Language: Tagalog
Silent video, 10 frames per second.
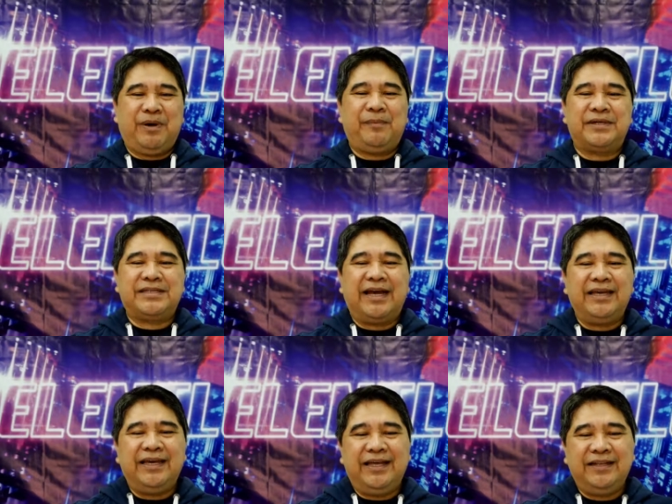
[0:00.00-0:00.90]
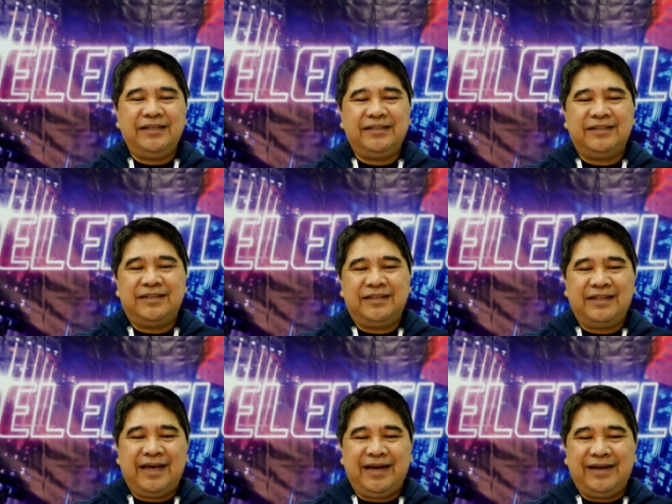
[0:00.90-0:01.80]
babasahin
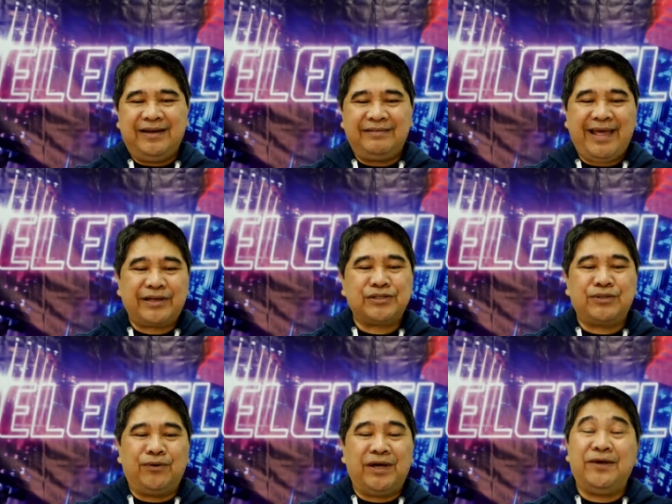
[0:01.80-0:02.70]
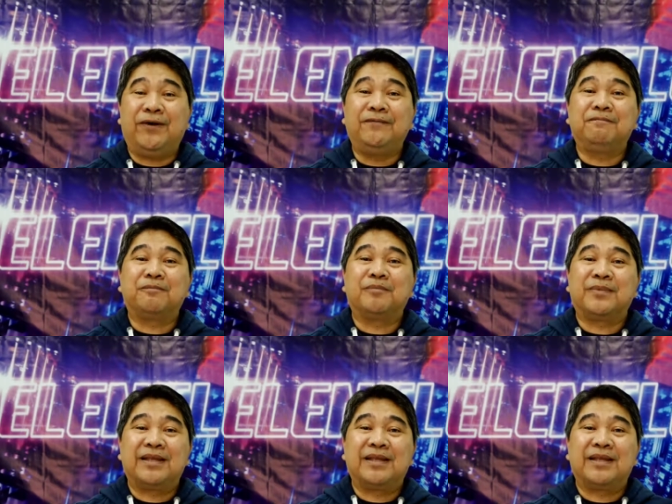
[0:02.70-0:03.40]
na teksto ngayon